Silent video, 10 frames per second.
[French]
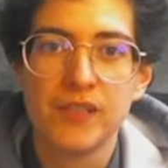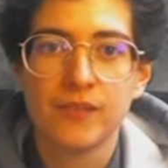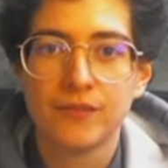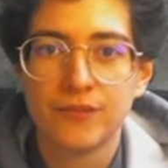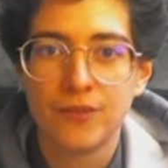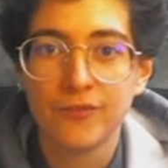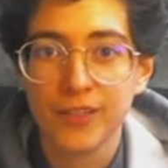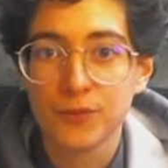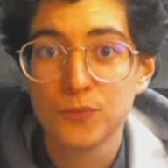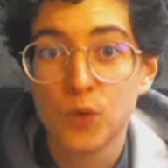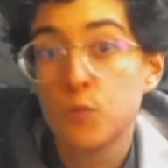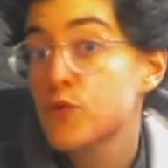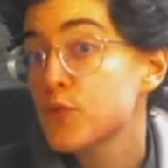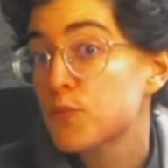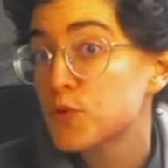mais en, en version
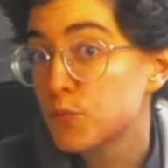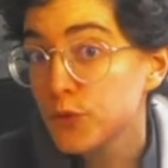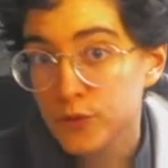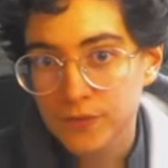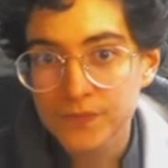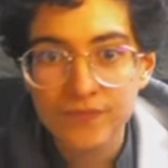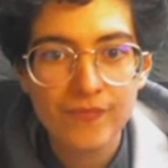plus plus plus.